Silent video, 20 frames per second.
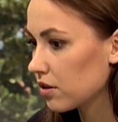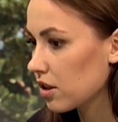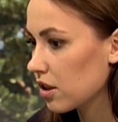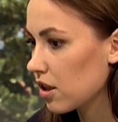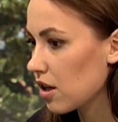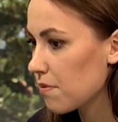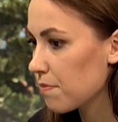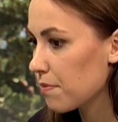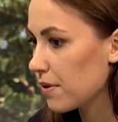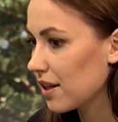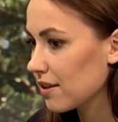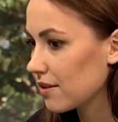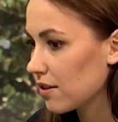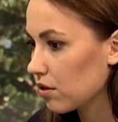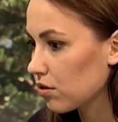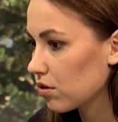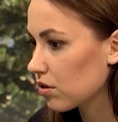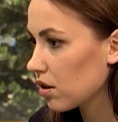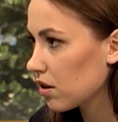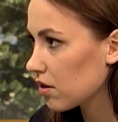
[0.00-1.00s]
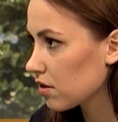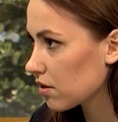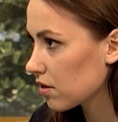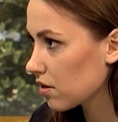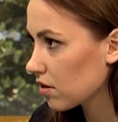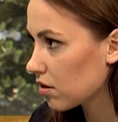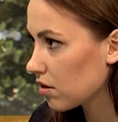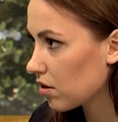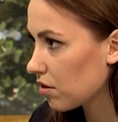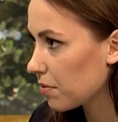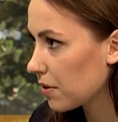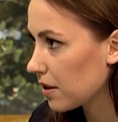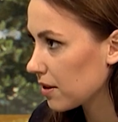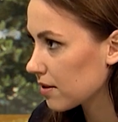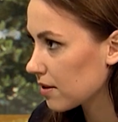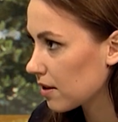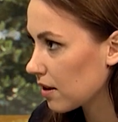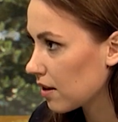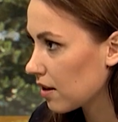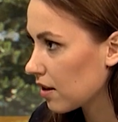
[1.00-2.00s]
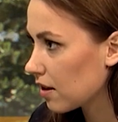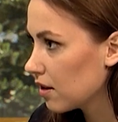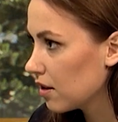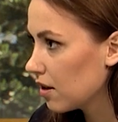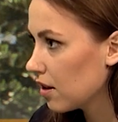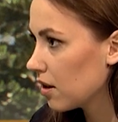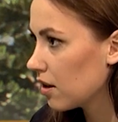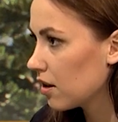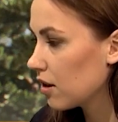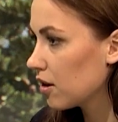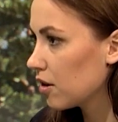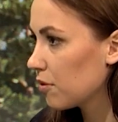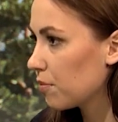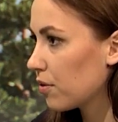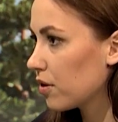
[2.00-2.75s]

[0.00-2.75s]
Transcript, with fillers: że jej praca to nie jest tylko praca e,